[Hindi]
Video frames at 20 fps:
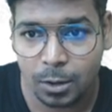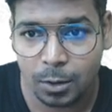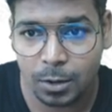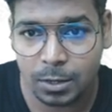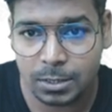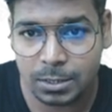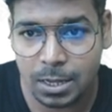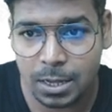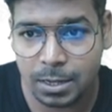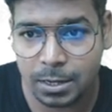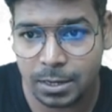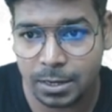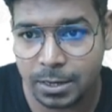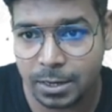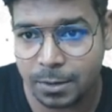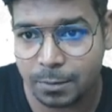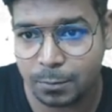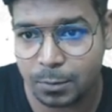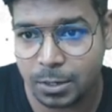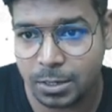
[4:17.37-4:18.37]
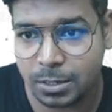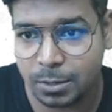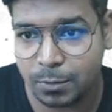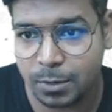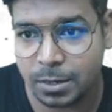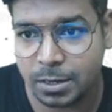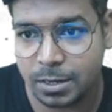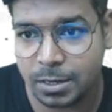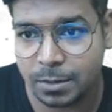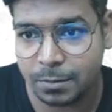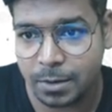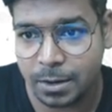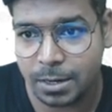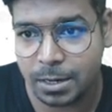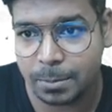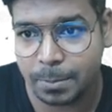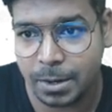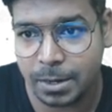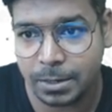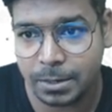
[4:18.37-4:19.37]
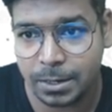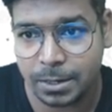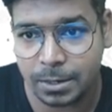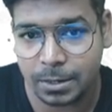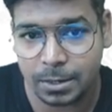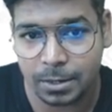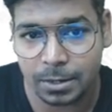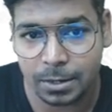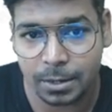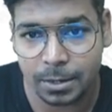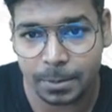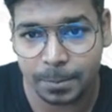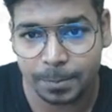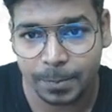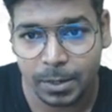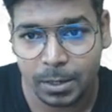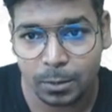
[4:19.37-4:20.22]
और इसका करेंगे 120 डिवाइडेड बाय 10 करके